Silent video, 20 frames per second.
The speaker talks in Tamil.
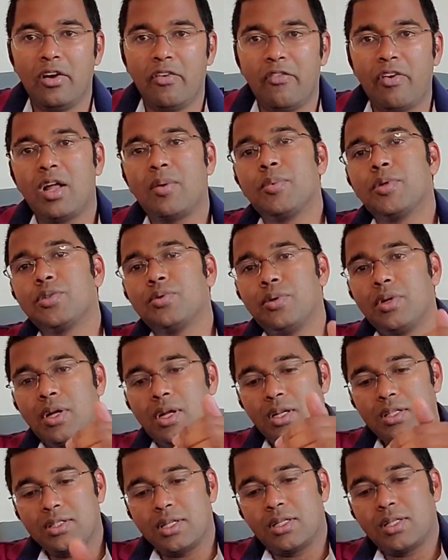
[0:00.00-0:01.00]

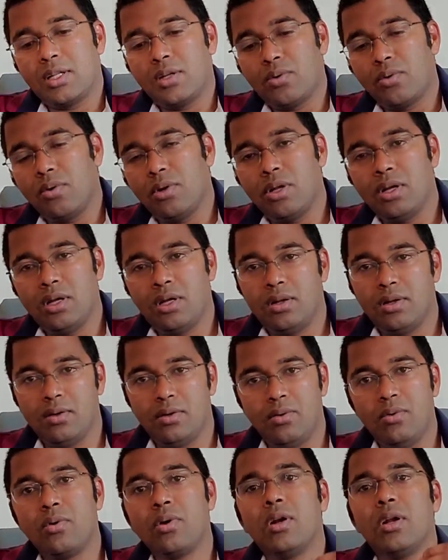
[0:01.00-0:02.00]
ஃபார்மசூட்டிக்கல் செக்டருக்குள்ள
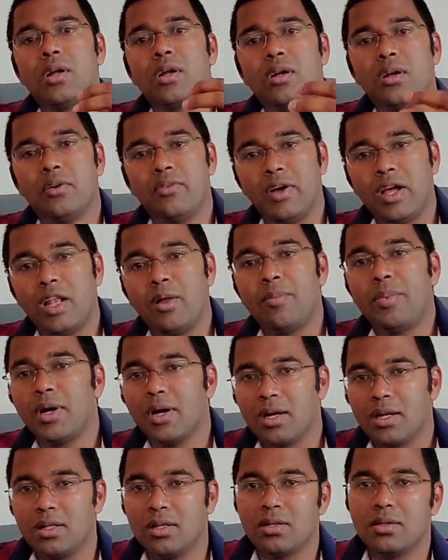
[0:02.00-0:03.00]
உங்களுக்கு வேலை
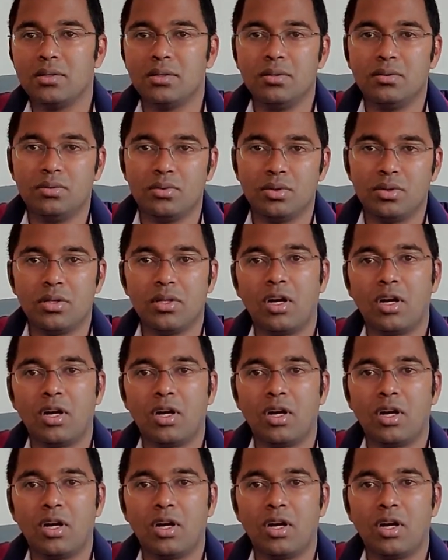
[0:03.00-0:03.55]
பார்க்கறதுக்கு ஒரு